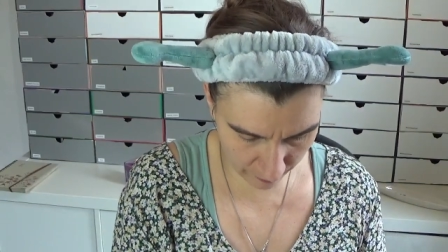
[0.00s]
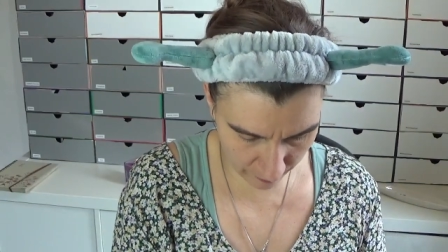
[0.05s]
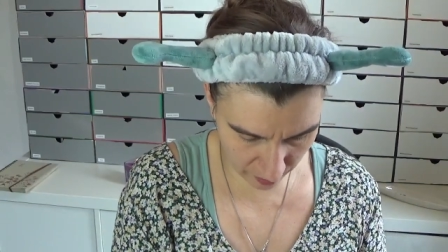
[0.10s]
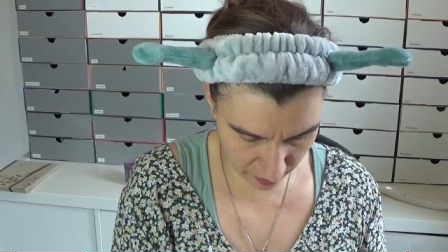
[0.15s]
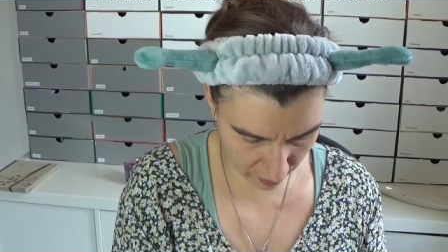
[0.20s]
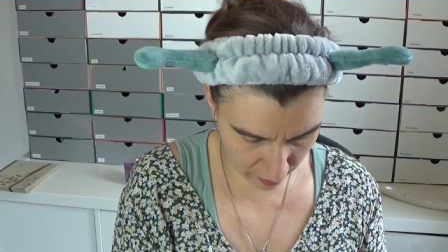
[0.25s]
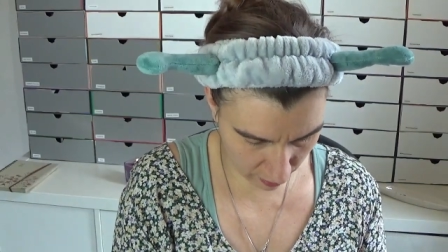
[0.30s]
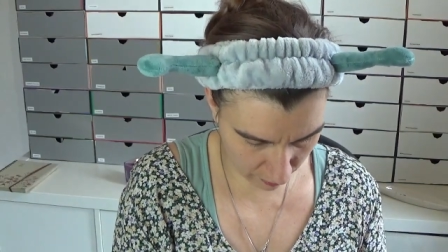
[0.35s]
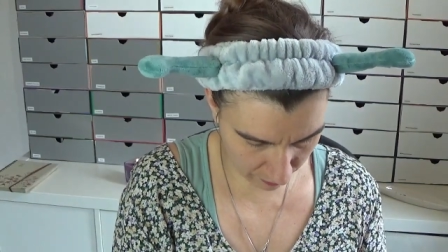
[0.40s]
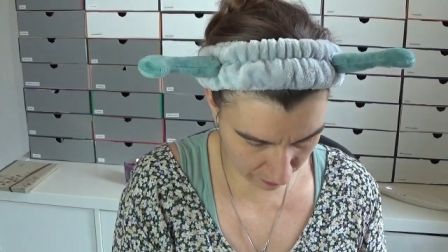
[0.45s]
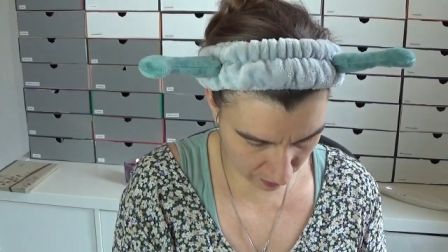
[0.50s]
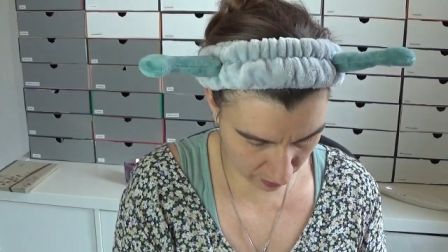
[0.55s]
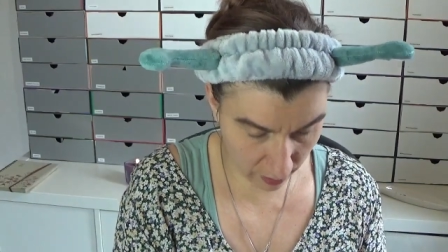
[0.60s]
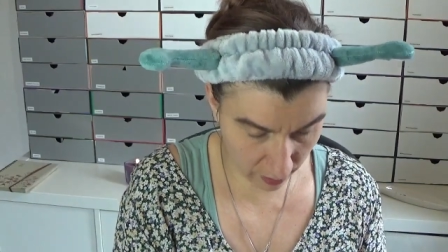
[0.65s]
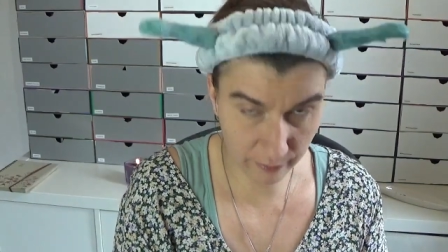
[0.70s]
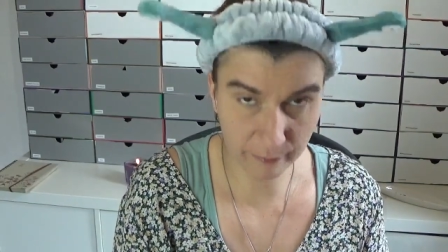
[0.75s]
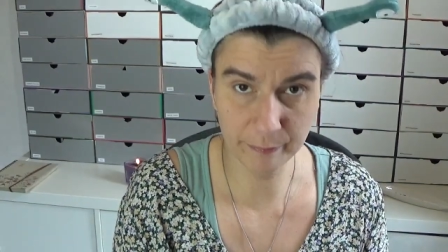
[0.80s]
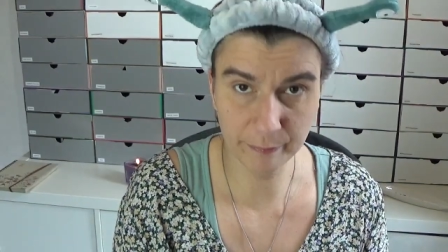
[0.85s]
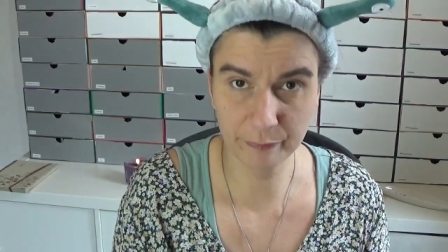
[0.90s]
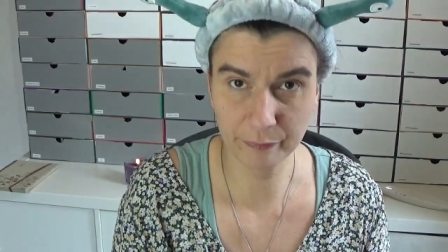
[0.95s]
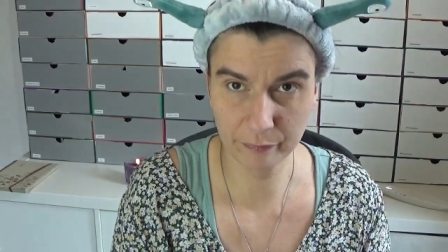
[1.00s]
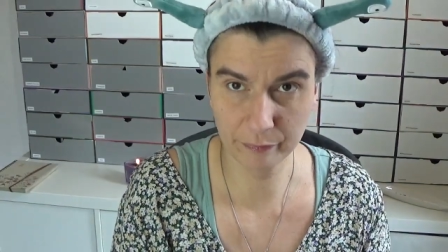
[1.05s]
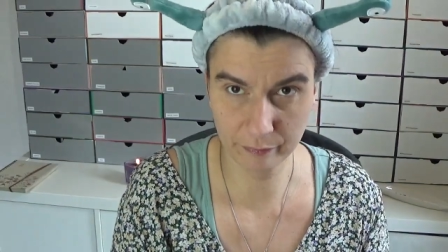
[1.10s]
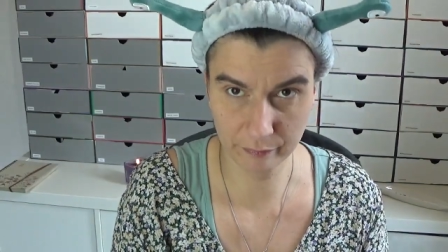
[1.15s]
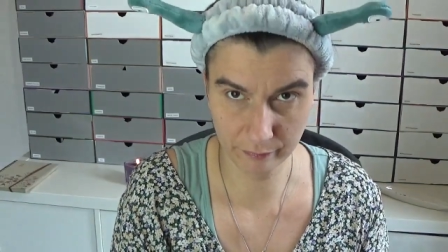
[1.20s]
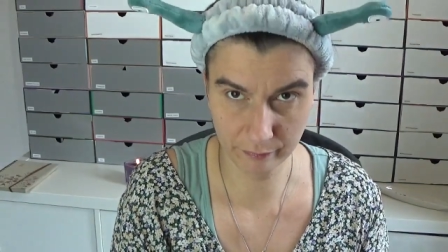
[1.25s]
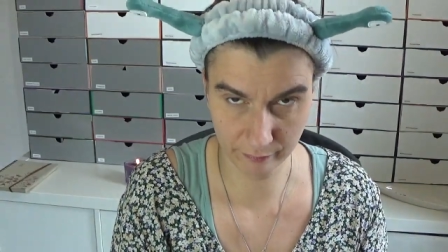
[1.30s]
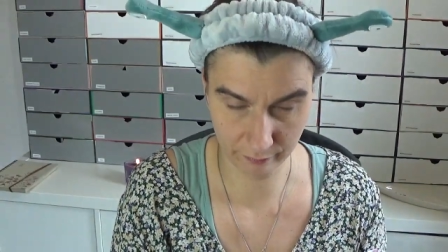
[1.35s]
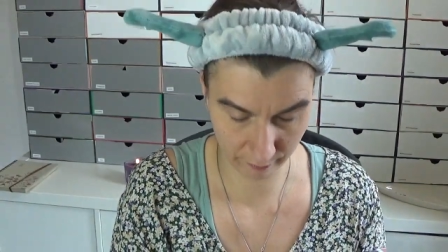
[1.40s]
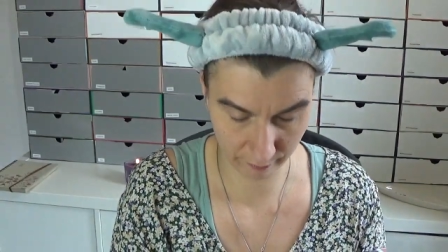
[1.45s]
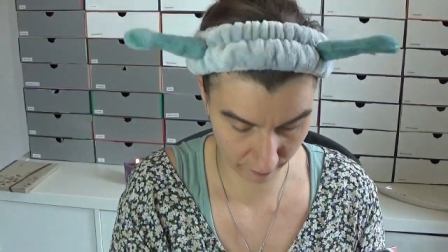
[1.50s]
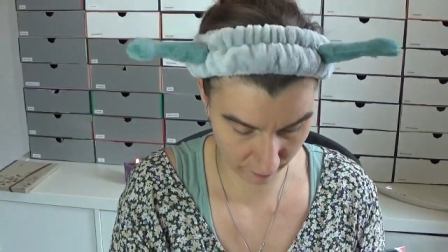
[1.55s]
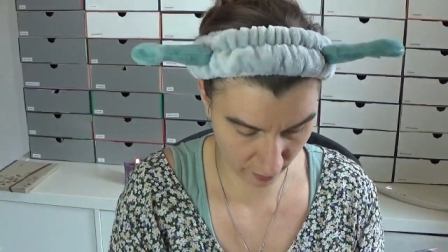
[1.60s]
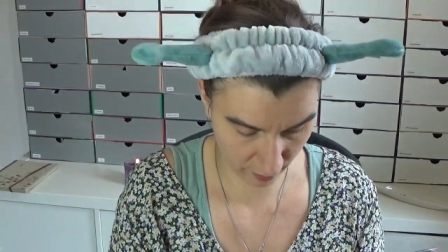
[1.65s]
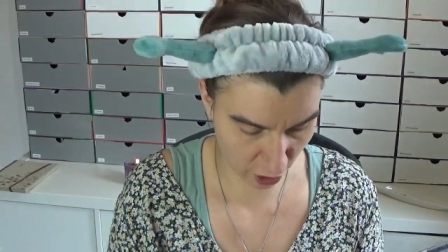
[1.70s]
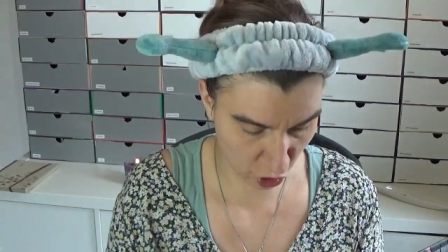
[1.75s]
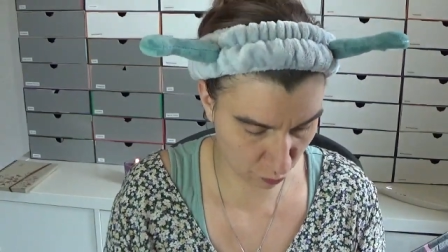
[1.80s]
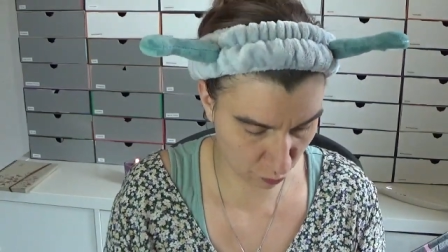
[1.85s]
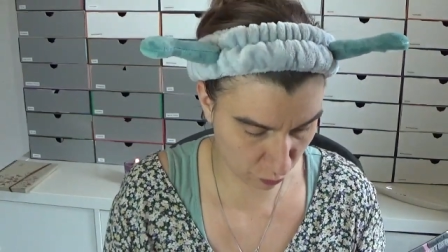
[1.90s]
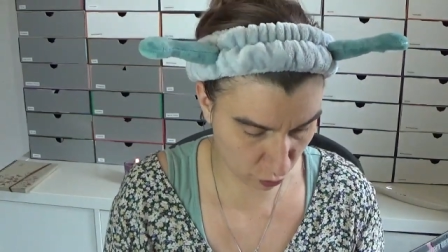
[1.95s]
Jetzt habe ich
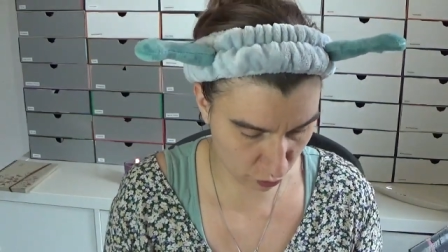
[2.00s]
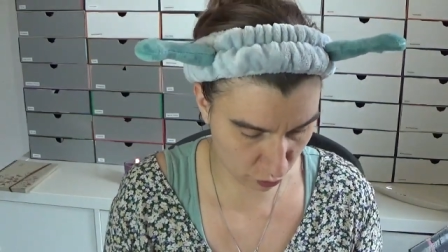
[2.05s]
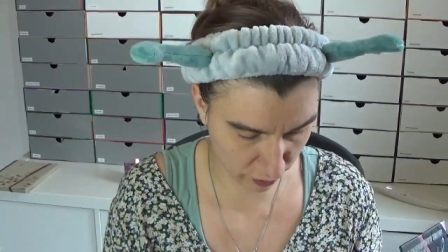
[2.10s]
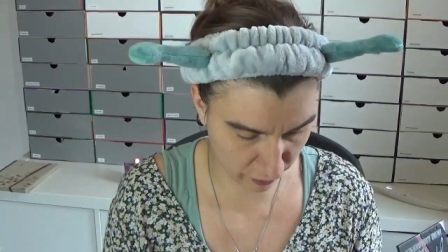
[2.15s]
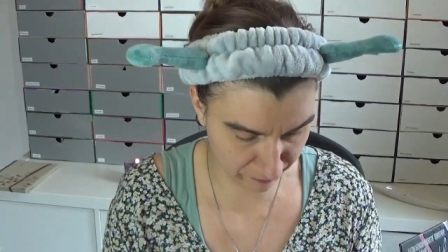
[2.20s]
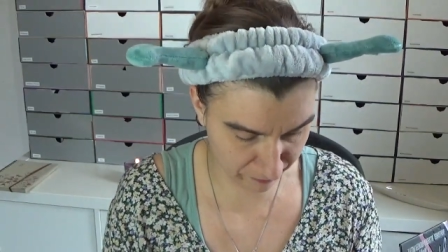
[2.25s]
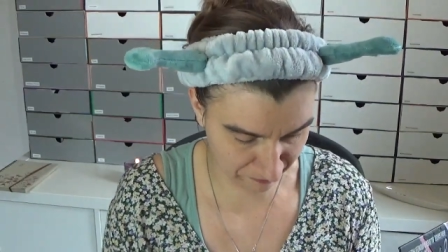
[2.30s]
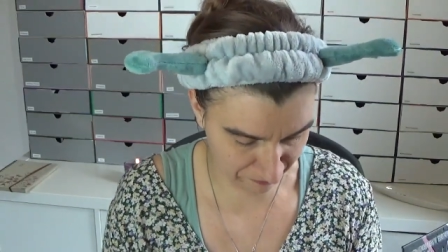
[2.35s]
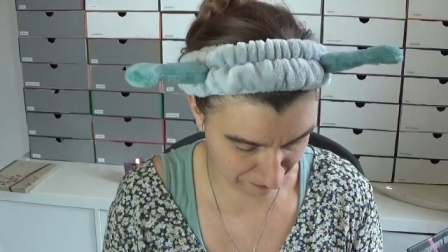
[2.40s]
gespuckt.